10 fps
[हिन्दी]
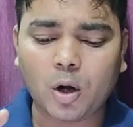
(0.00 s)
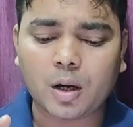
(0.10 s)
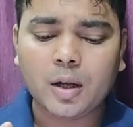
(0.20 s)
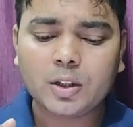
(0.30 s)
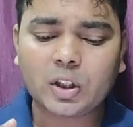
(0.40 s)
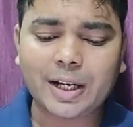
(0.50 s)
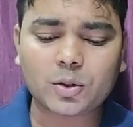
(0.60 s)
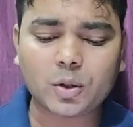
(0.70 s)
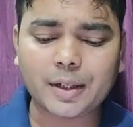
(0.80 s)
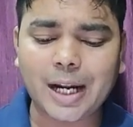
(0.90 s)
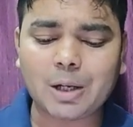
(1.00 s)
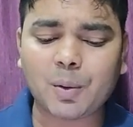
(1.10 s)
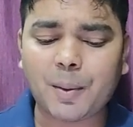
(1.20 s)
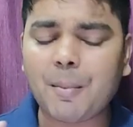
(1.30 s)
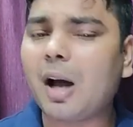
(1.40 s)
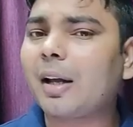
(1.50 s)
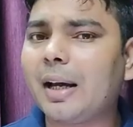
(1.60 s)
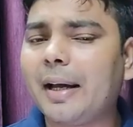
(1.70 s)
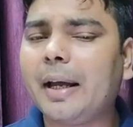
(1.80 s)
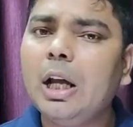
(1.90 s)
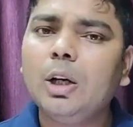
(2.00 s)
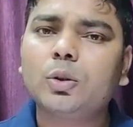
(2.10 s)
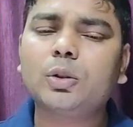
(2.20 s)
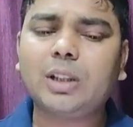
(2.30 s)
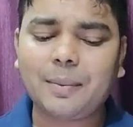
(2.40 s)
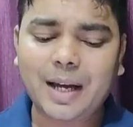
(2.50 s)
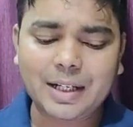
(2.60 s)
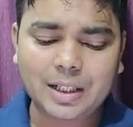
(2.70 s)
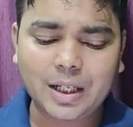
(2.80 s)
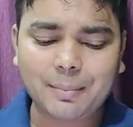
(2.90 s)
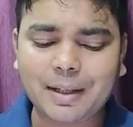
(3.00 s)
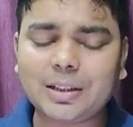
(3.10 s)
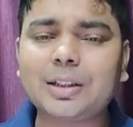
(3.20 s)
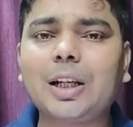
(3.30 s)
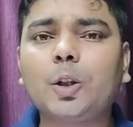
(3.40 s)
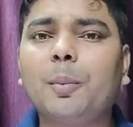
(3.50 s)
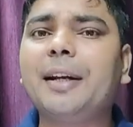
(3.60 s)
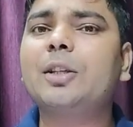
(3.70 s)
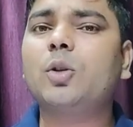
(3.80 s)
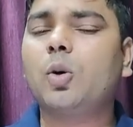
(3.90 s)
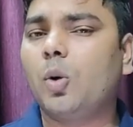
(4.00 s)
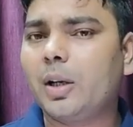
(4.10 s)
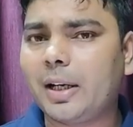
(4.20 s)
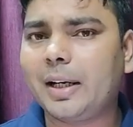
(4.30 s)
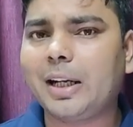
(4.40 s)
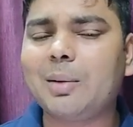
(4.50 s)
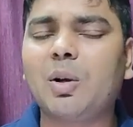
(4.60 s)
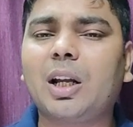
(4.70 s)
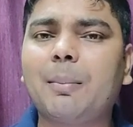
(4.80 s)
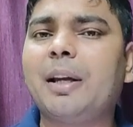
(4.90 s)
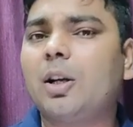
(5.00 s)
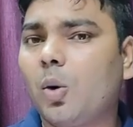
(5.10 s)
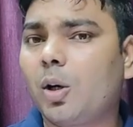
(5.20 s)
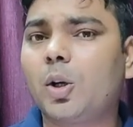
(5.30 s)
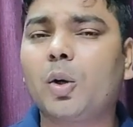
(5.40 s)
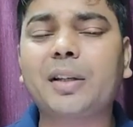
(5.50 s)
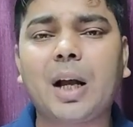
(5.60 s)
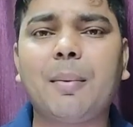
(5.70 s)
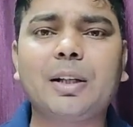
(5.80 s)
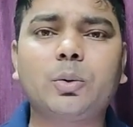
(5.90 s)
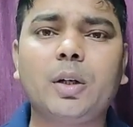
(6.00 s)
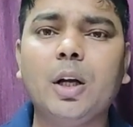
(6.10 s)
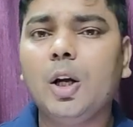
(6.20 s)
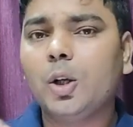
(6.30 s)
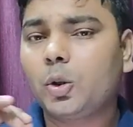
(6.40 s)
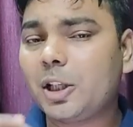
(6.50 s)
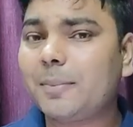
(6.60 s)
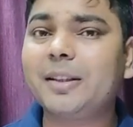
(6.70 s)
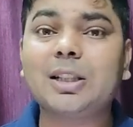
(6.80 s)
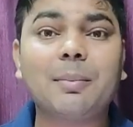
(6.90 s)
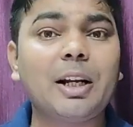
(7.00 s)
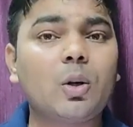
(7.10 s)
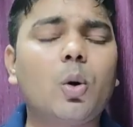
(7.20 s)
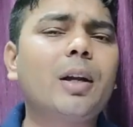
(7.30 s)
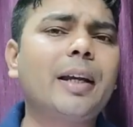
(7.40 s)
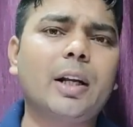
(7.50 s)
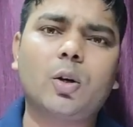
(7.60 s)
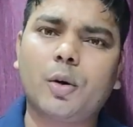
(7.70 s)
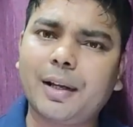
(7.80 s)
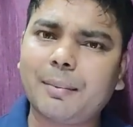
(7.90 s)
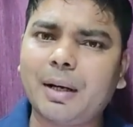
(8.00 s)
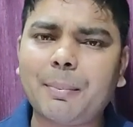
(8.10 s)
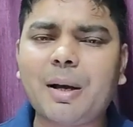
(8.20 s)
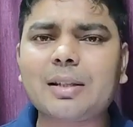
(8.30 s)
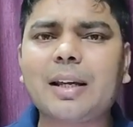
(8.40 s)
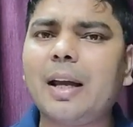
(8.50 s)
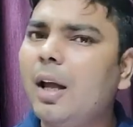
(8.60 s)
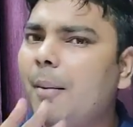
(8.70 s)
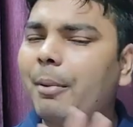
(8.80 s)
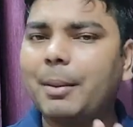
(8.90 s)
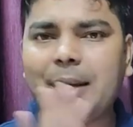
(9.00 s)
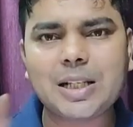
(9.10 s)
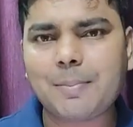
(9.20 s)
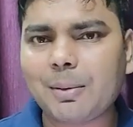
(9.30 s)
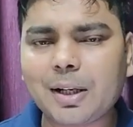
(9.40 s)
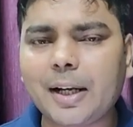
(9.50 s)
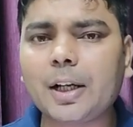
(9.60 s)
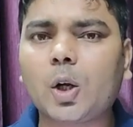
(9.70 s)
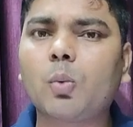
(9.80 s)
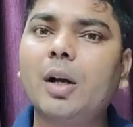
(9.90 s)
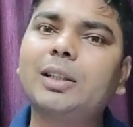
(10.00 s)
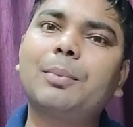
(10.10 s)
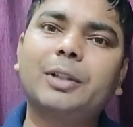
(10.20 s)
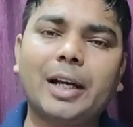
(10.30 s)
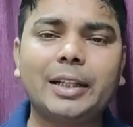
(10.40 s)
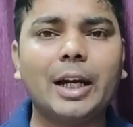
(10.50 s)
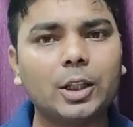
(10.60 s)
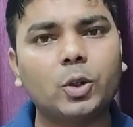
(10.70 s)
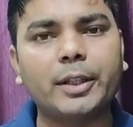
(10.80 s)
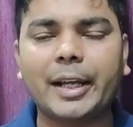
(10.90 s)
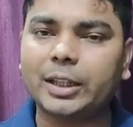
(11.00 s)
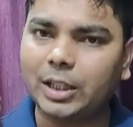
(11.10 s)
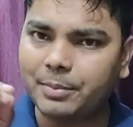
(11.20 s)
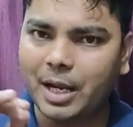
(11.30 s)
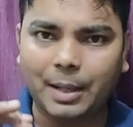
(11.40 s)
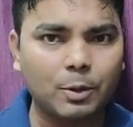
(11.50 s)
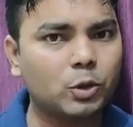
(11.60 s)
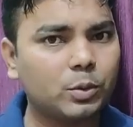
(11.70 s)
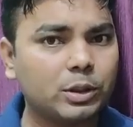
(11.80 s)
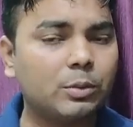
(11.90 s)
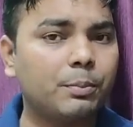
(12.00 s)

और छह सौ निन्यानवे मांग रहा है तो जब यार इसने मैसेज किया तो मैंने इसको कॉल करने के लिए बोला कि भाई कॉल करो क्या बात हुई तो इस बंदे से मैंने कॉल किया रिकॉर्डिंग मेरे पास है पर मैं इसे पब्लिक नहीं करूंगा जब ज्यादा हाथ हो जाएगी तब जाके मैं उस